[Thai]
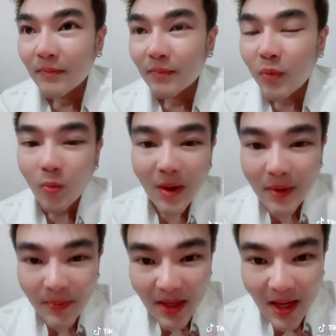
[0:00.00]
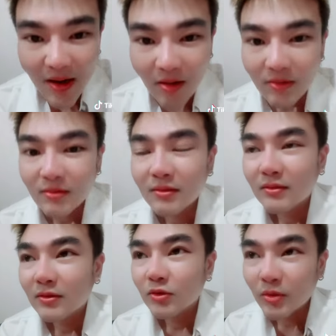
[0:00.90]
ผมว่ามันไม่เท่หรอก
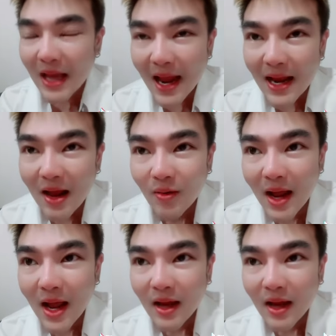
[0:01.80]
สุดท้ายแล้วอะ